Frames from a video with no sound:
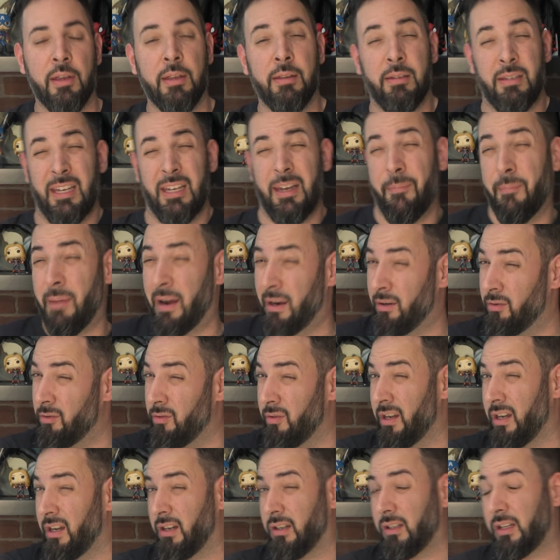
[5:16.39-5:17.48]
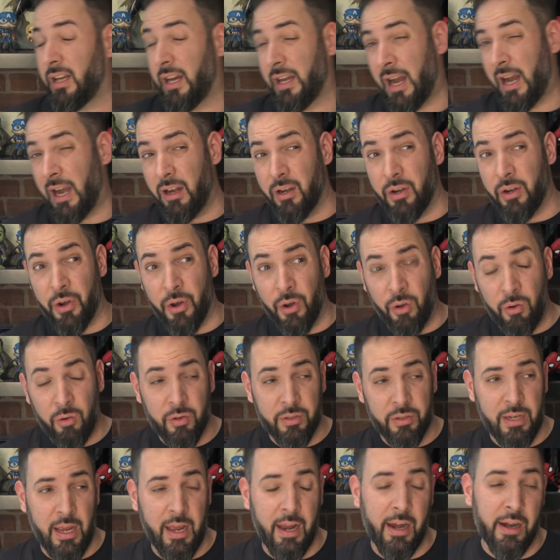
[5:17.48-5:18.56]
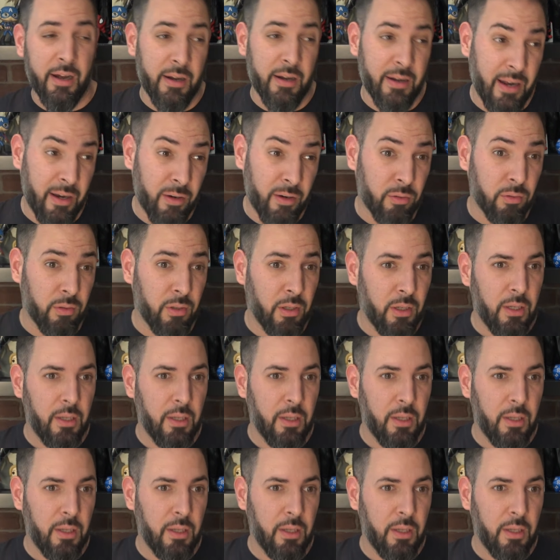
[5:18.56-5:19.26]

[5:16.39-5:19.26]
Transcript: Y sin embargo, con el canal no, o sea, es raro.